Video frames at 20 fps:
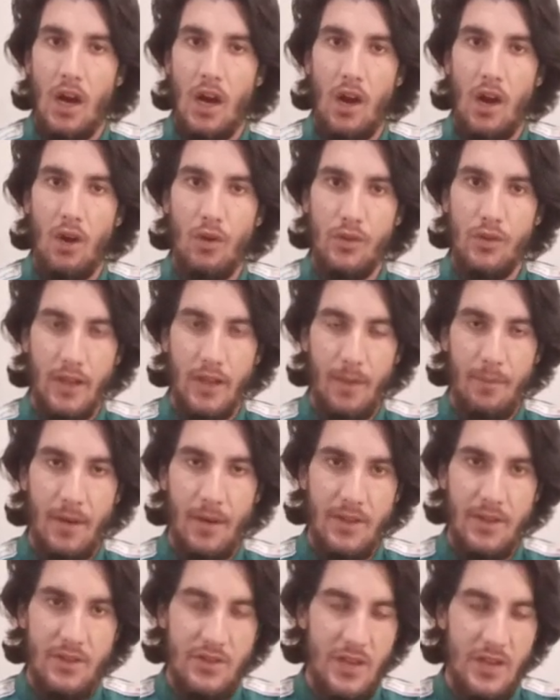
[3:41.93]
उसके
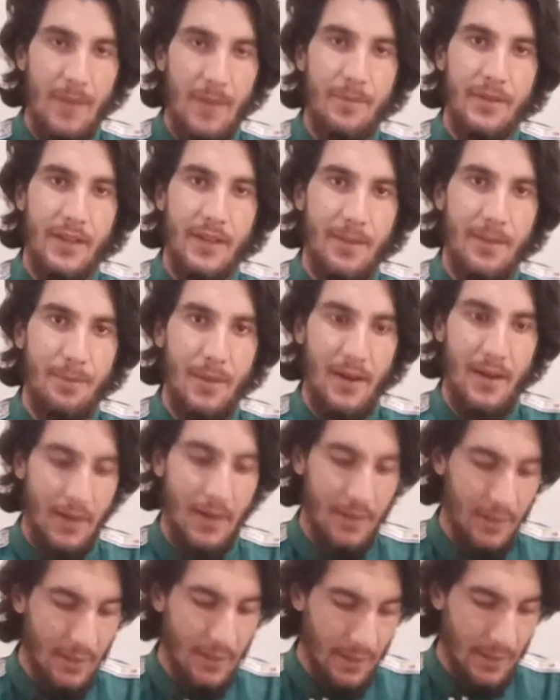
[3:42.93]
बाद जीएमसी इस पर
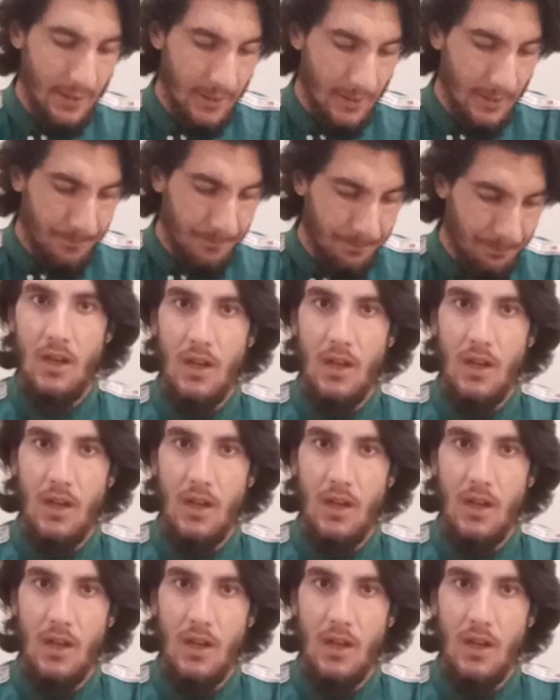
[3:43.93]
रन करेगा